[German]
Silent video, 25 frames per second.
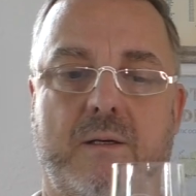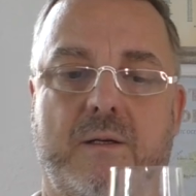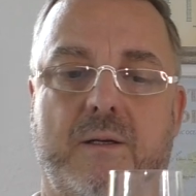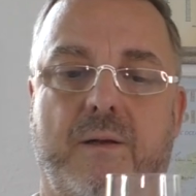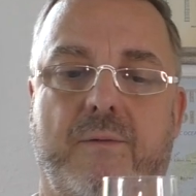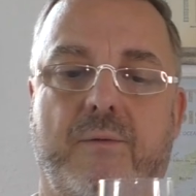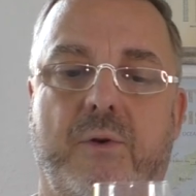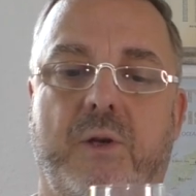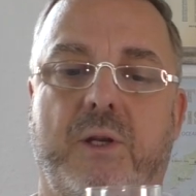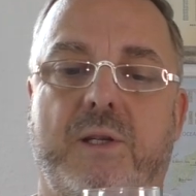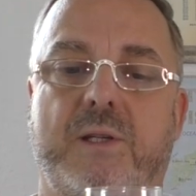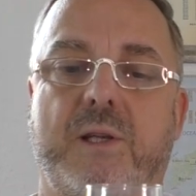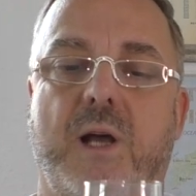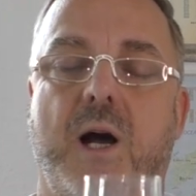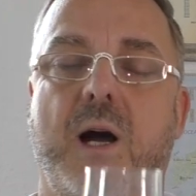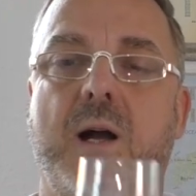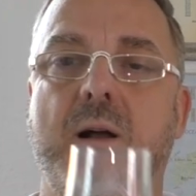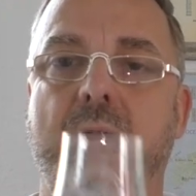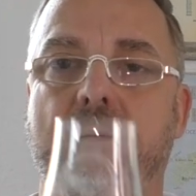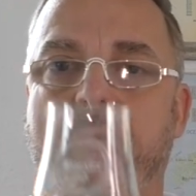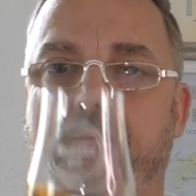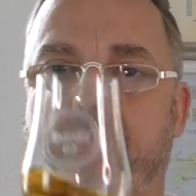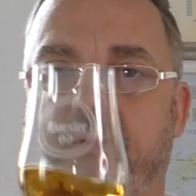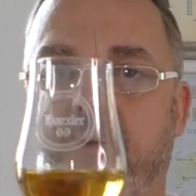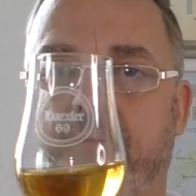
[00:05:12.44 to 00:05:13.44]
Dann würde ich
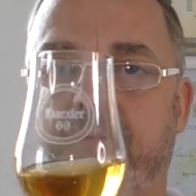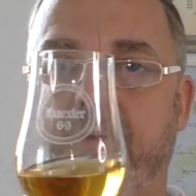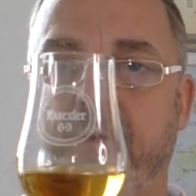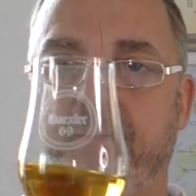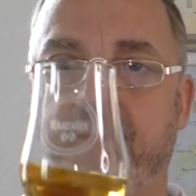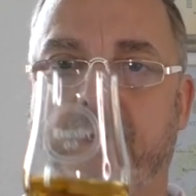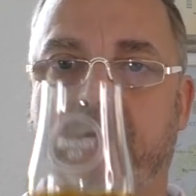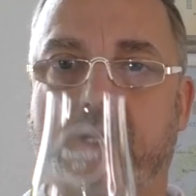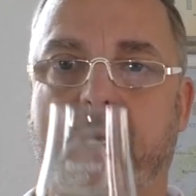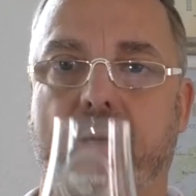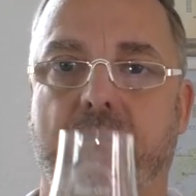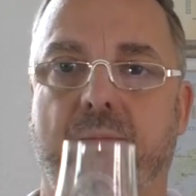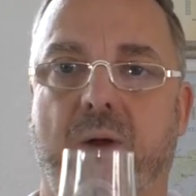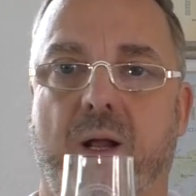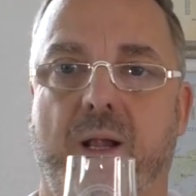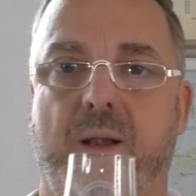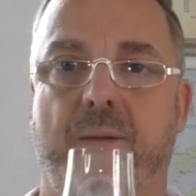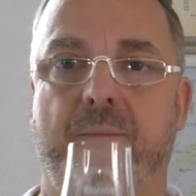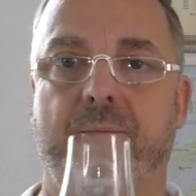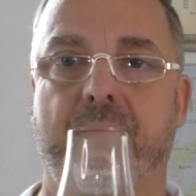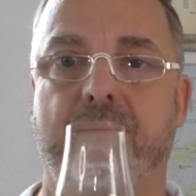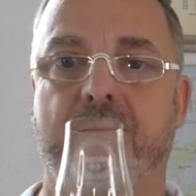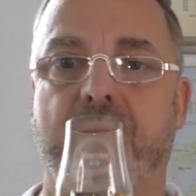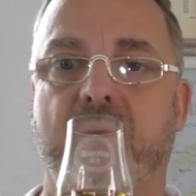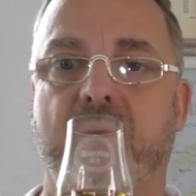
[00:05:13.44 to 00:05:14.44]
sagen, probieren wir den mal.